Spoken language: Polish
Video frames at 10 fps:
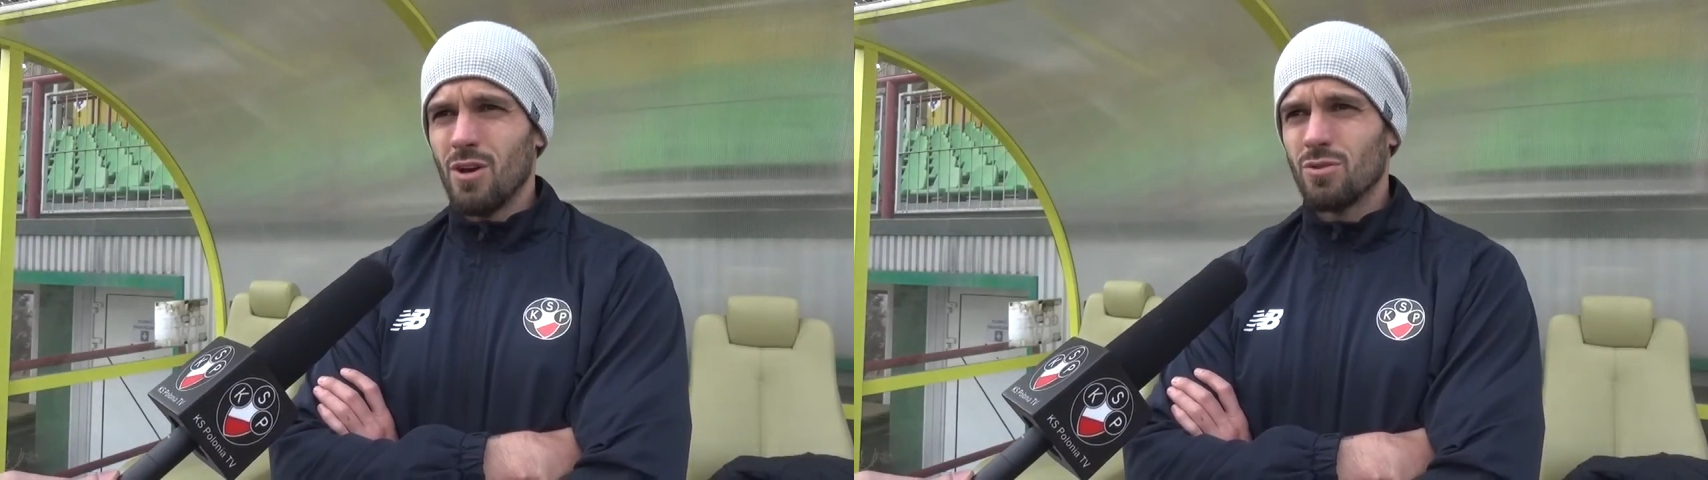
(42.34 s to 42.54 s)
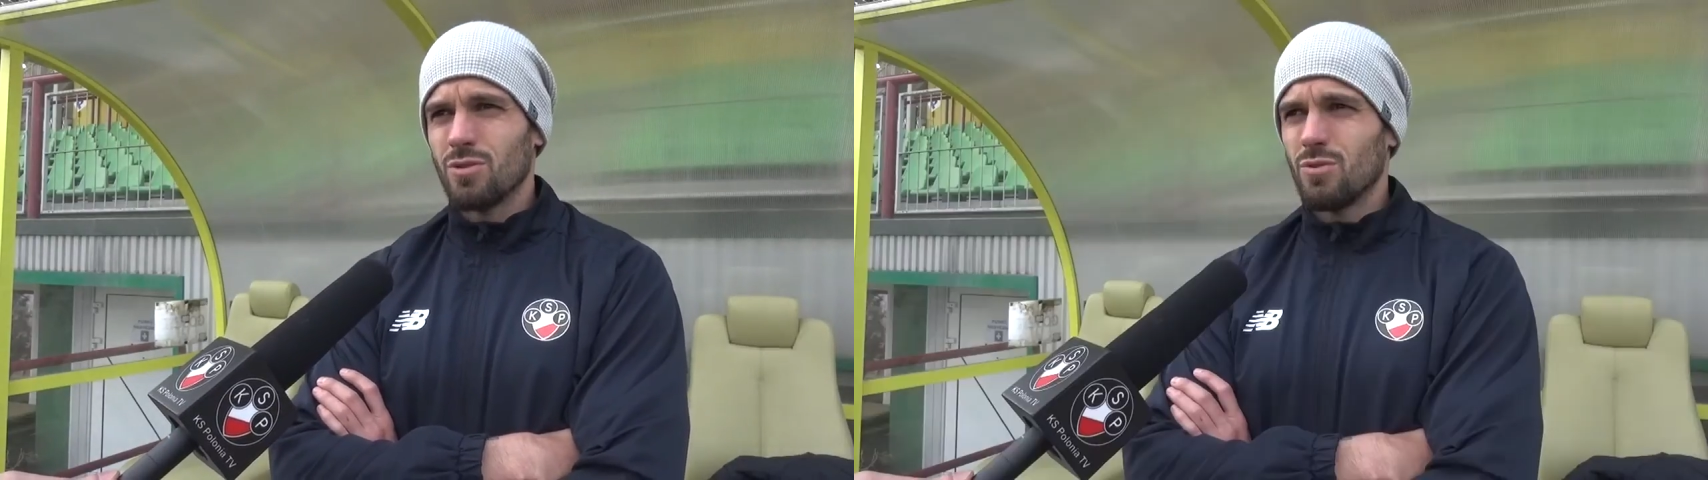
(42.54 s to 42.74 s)

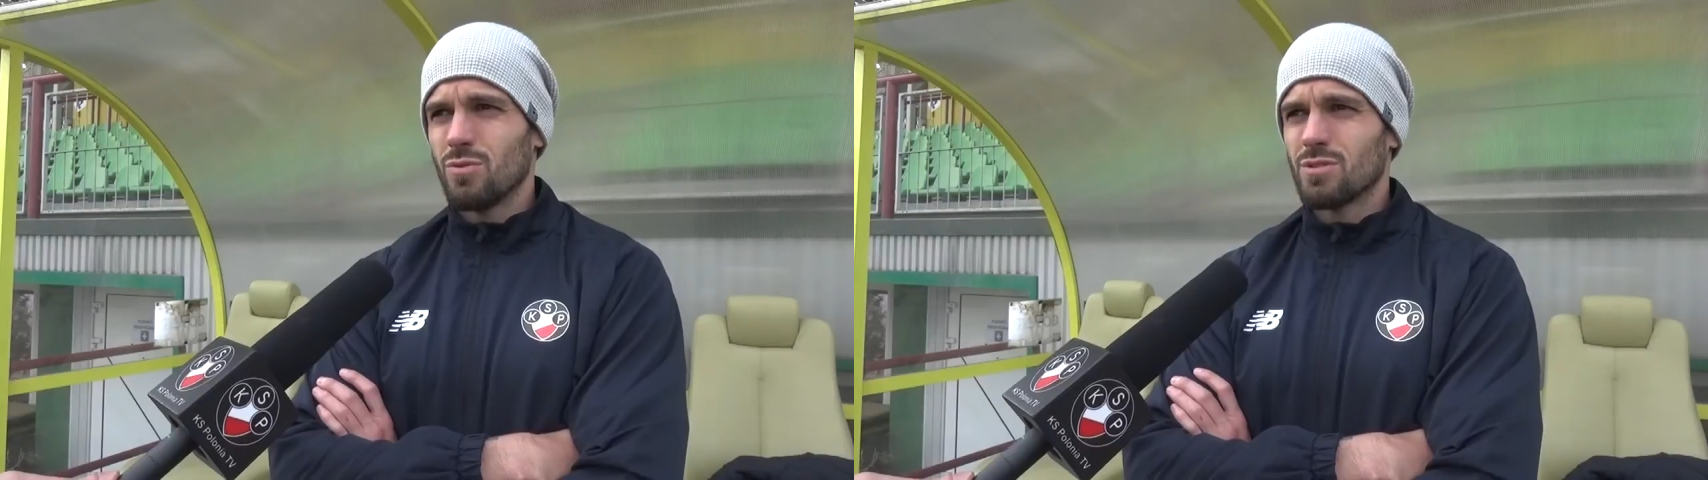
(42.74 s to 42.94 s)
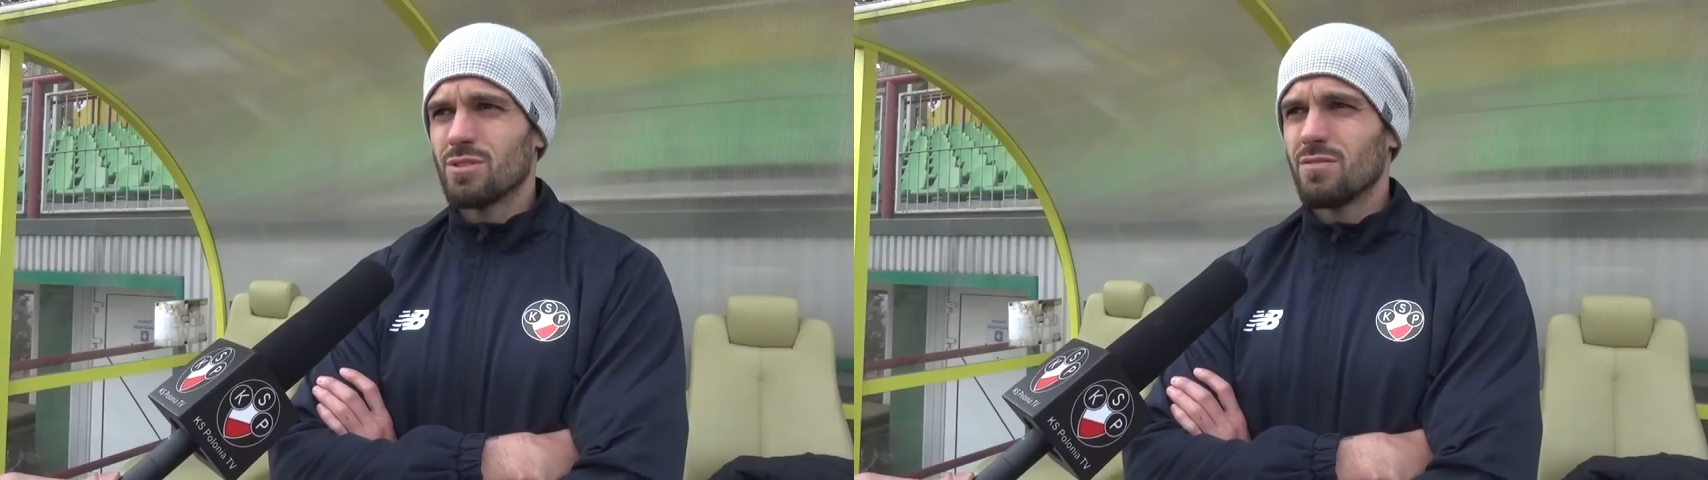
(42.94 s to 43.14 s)
od tyłu
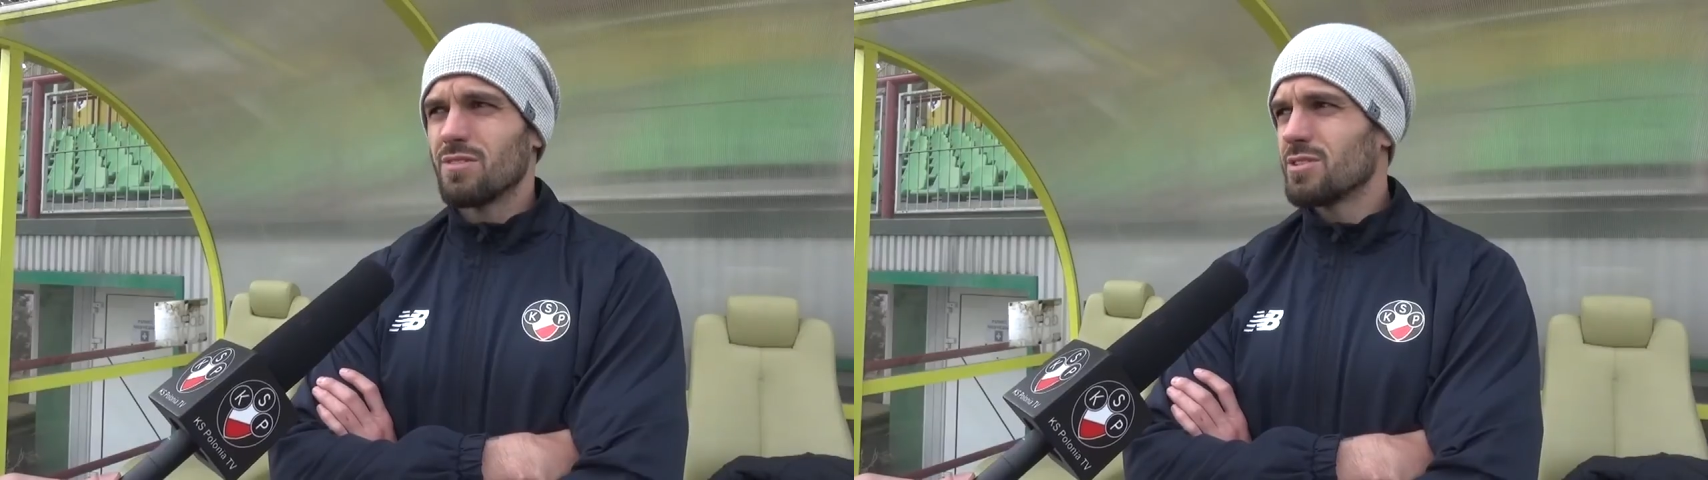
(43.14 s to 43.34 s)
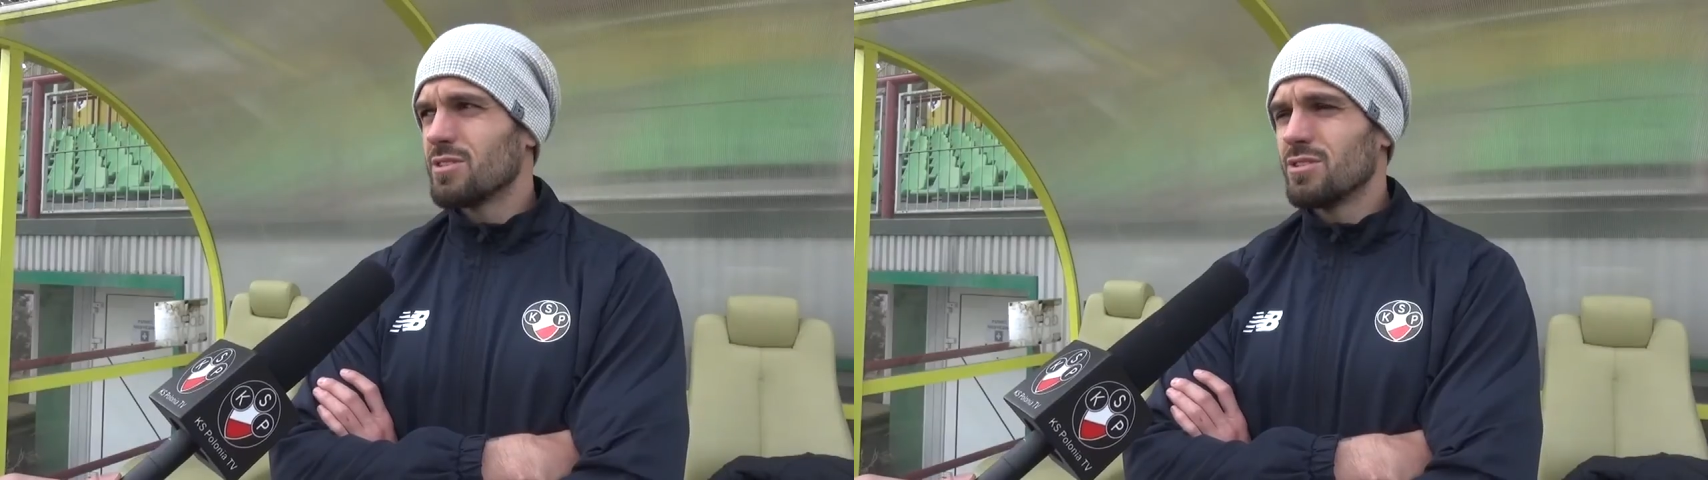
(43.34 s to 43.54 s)

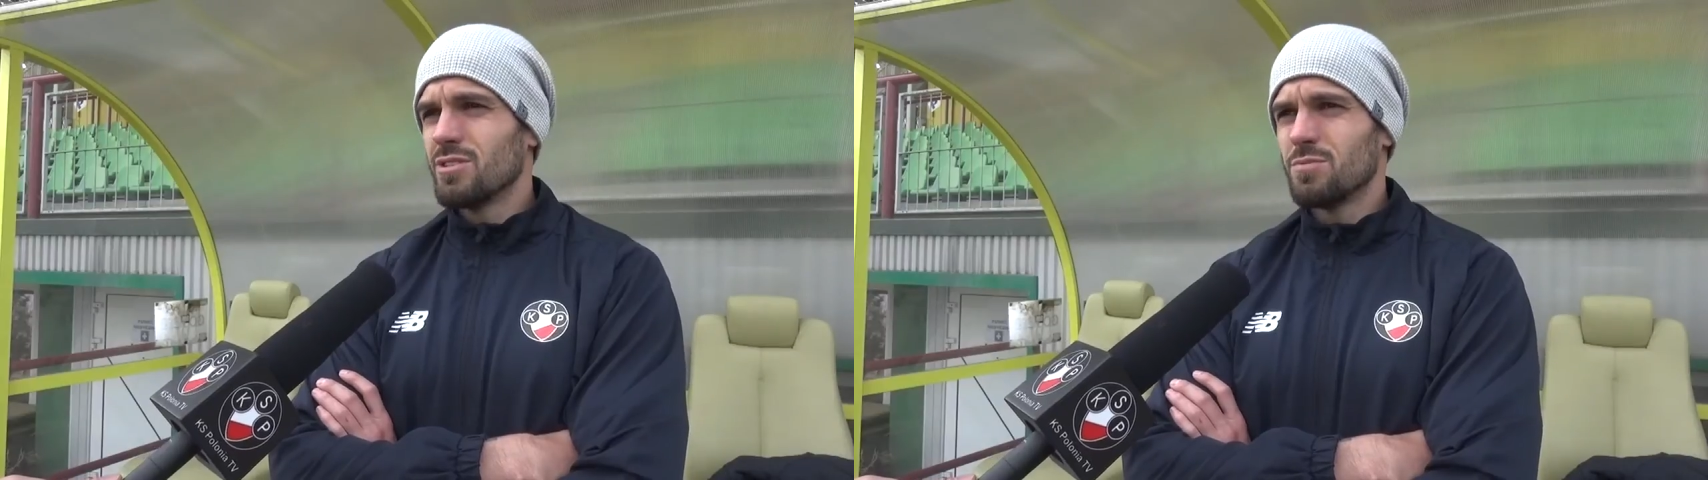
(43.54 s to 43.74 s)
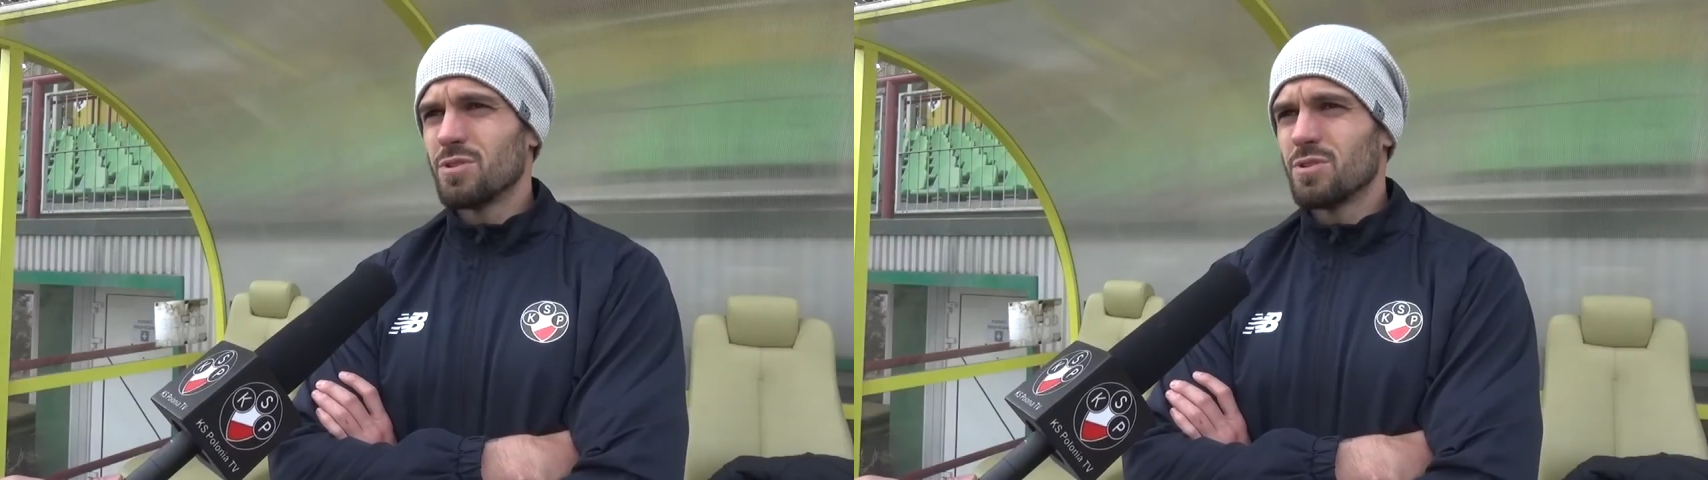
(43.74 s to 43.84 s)
rozgrywać i